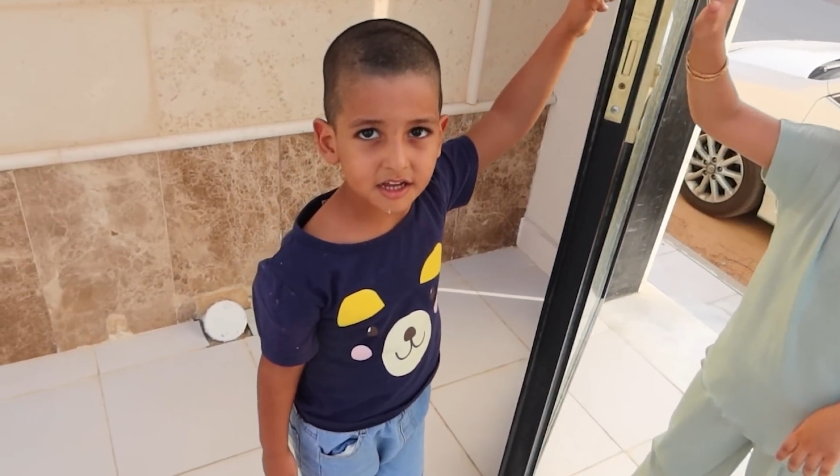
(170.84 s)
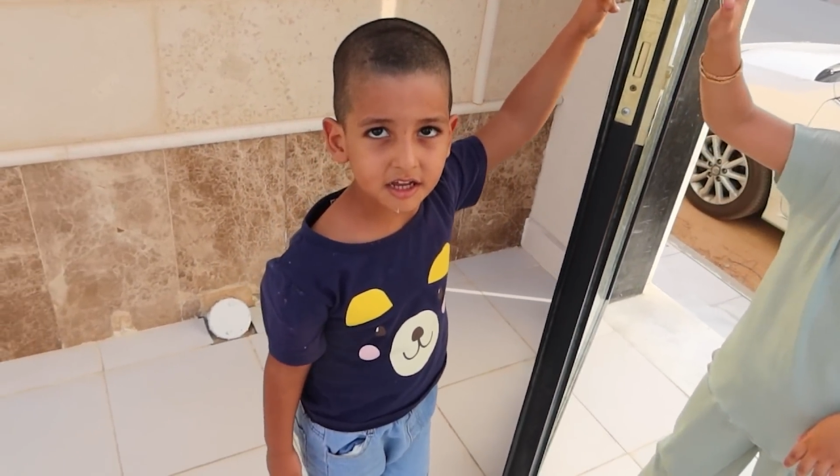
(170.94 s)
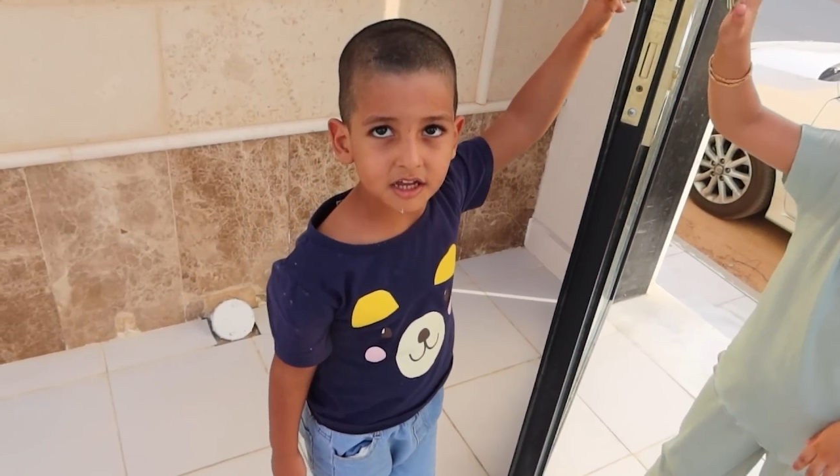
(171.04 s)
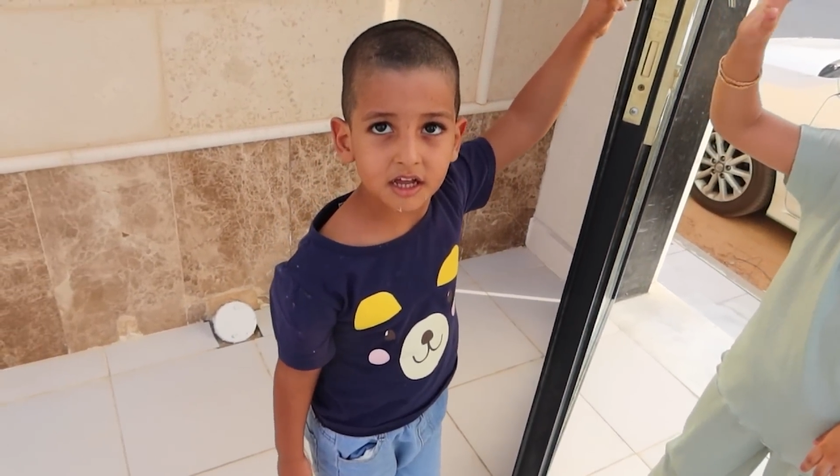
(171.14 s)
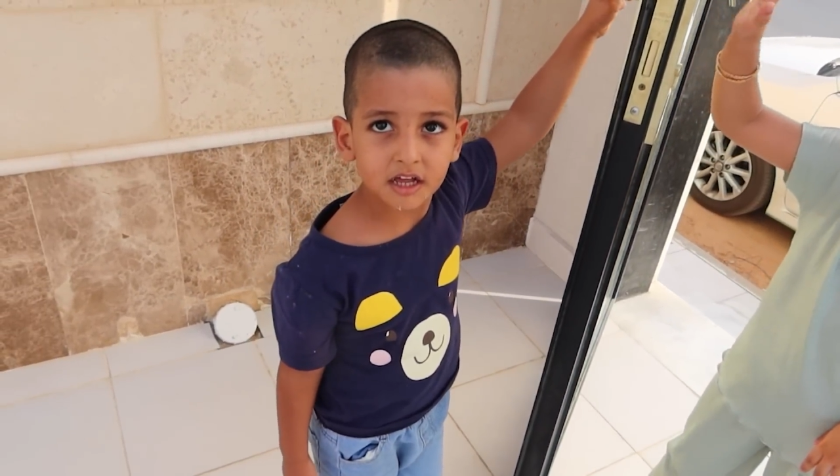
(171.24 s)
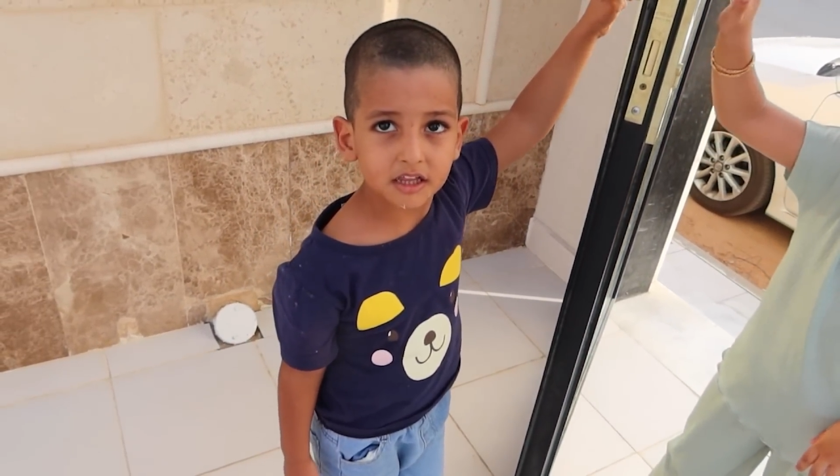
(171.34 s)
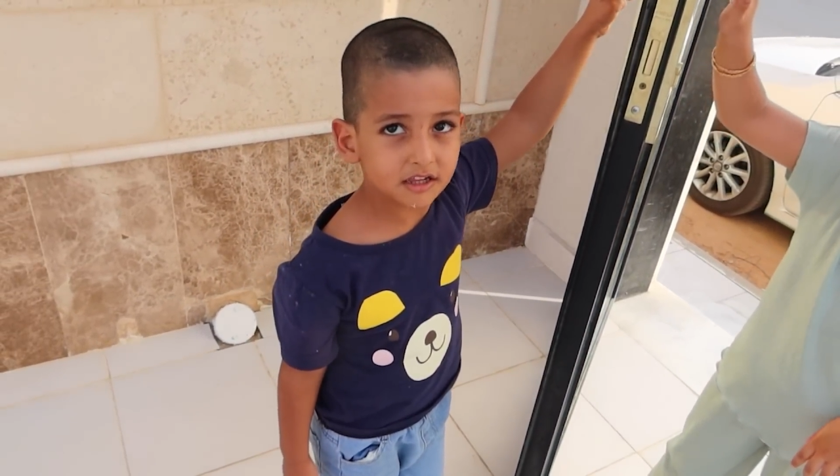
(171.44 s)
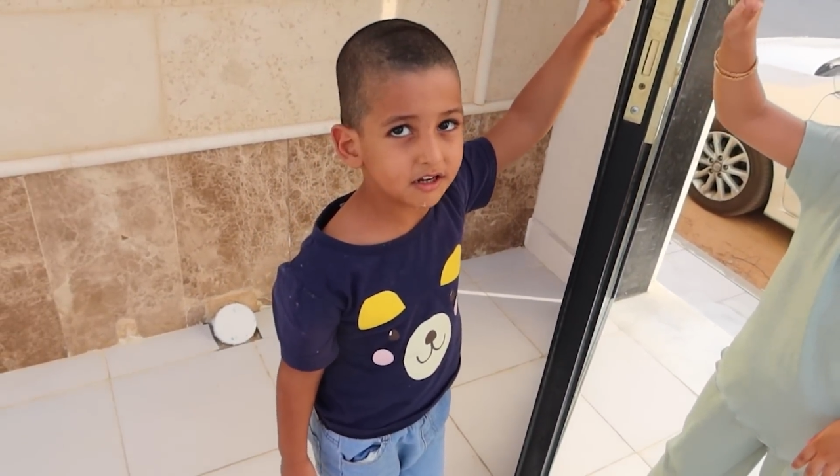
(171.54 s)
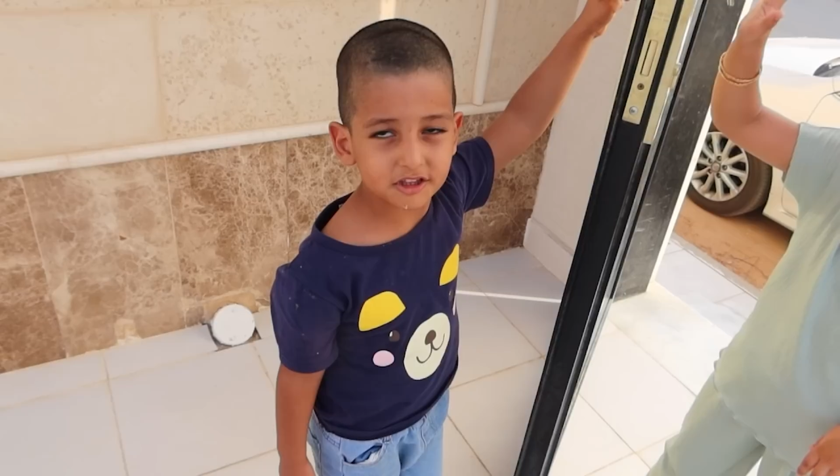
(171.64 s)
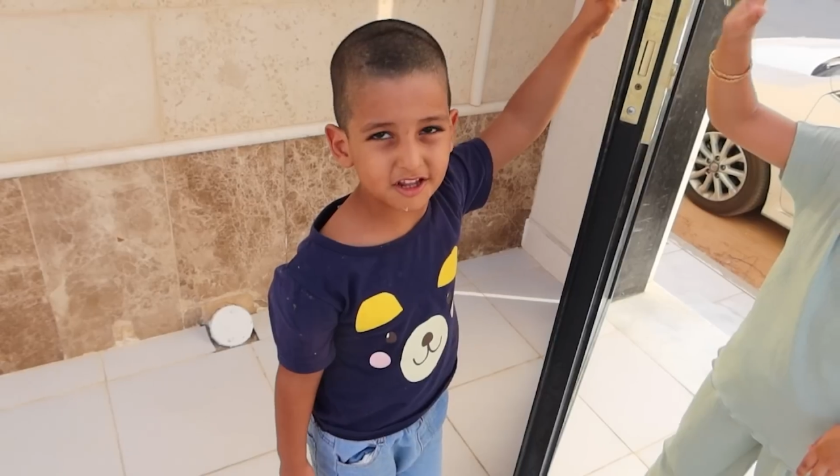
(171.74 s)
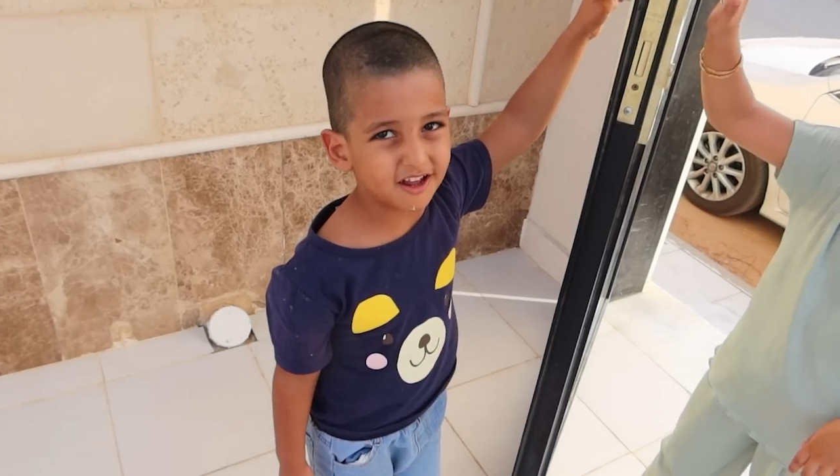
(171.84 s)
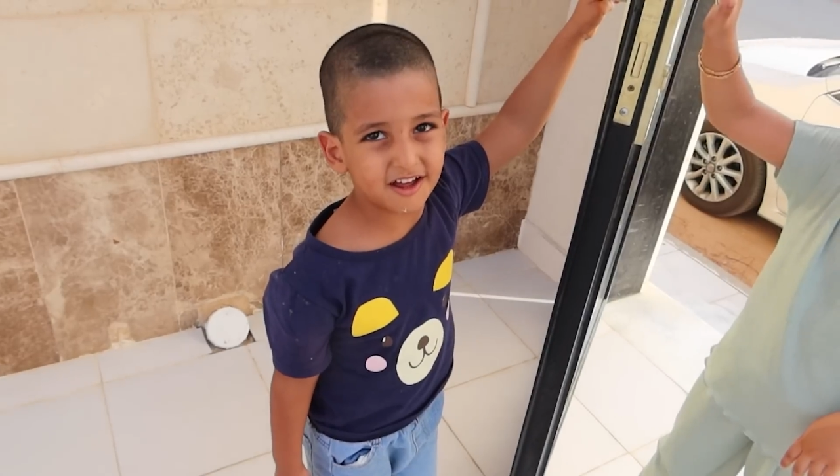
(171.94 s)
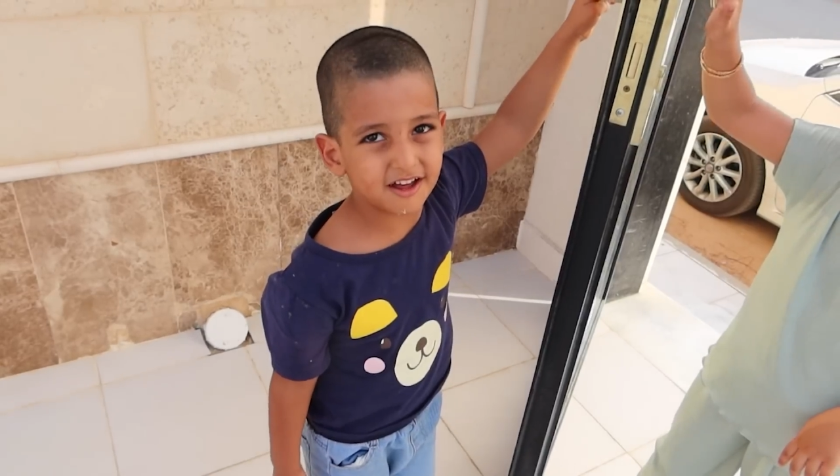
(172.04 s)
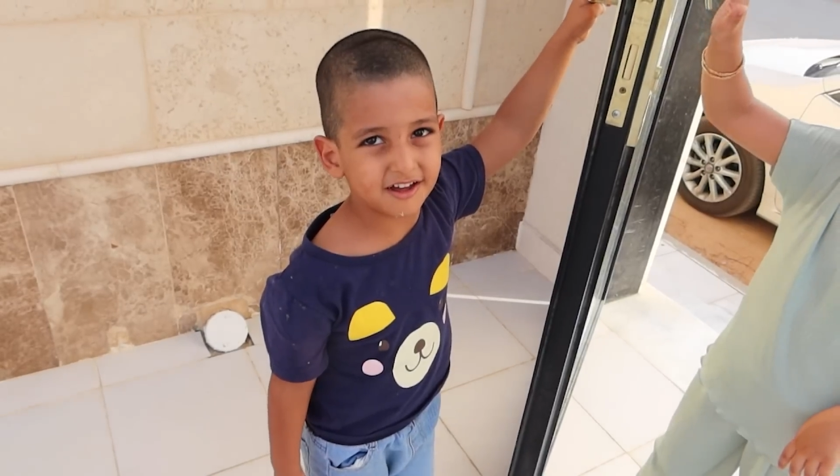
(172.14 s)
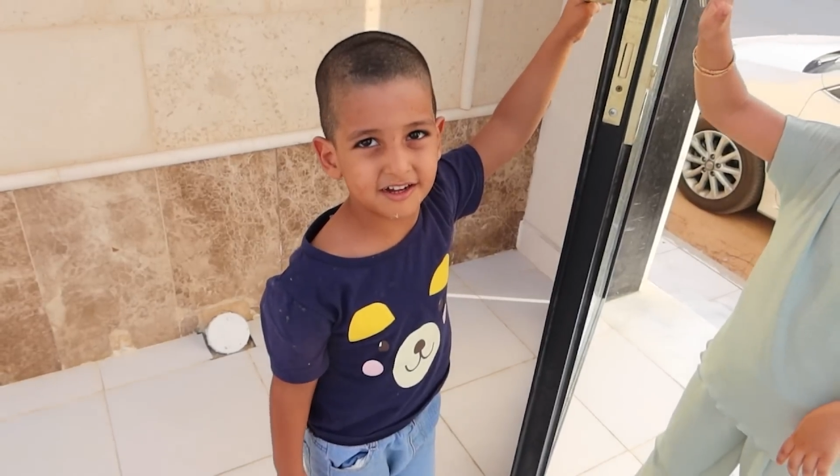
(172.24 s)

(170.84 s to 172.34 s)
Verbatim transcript: توتو؟ لا صح إيه،